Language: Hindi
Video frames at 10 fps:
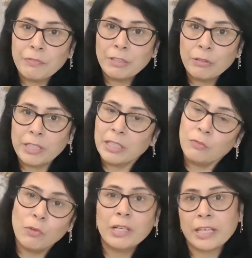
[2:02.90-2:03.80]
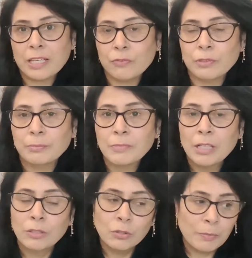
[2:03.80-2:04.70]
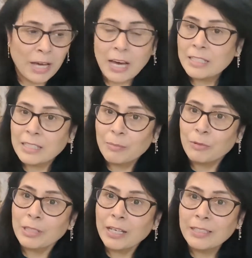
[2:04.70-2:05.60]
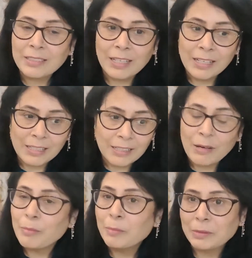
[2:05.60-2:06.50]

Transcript: फेवरेट होगी ना वो लेगी वो तो मैं आज आपको ना इसका